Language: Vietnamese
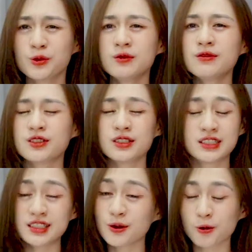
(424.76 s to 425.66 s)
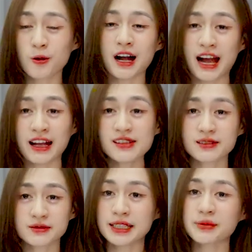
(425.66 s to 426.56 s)
đúng với nhiều cô gái
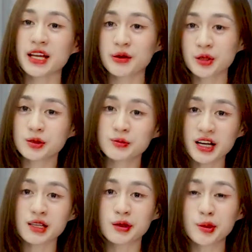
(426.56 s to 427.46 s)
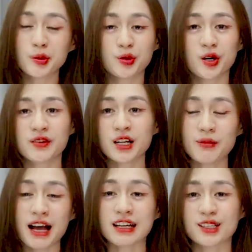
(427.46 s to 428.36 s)
tiếp theo điều thứ bảy mà mình muốn nói với các
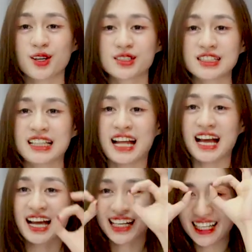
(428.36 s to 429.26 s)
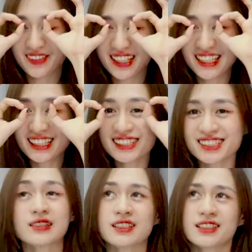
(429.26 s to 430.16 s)
bạn đó chính là đeo kính
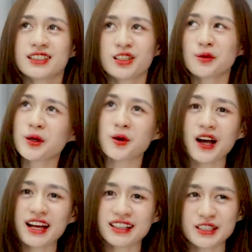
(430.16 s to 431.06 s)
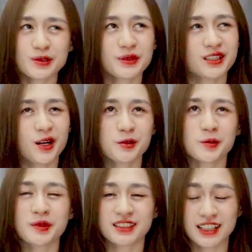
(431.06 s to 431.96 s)
không biết có ai nghĩ mình không nhưng
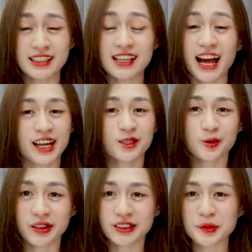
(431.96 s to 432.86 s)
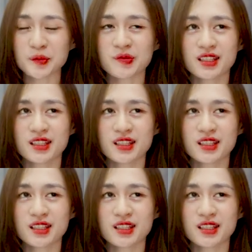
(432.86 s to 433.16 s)
mà mình thấy Hà Anh Tuấn ấy